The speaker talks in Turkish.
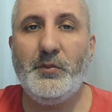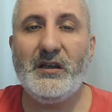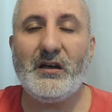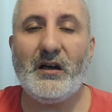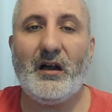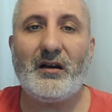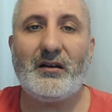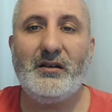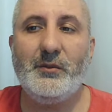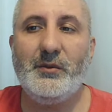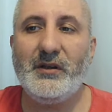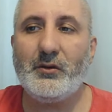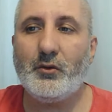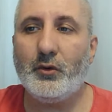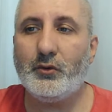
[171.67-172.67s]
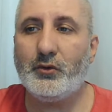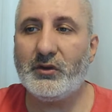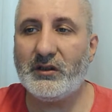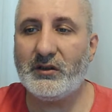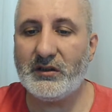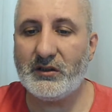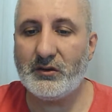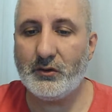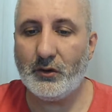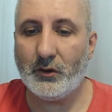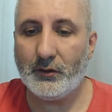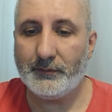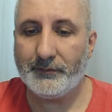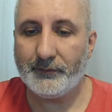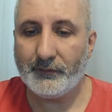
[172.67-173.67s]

1 artı bir kontrat istiyor.